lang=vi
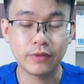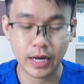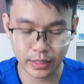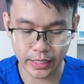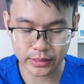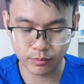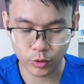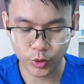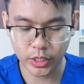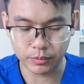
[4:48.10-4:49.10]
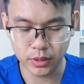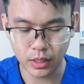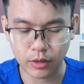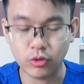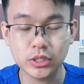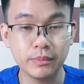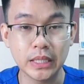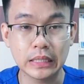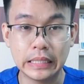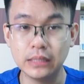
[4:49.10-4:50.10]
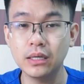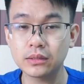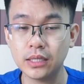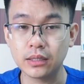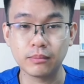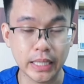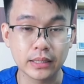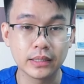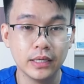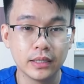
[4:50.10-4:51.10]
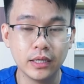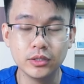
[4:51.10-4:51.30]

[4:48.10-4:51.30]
và cái này thì một khuyết điểm nữa là nó sẽ bị kỵ nước rất là mạnh. Nếu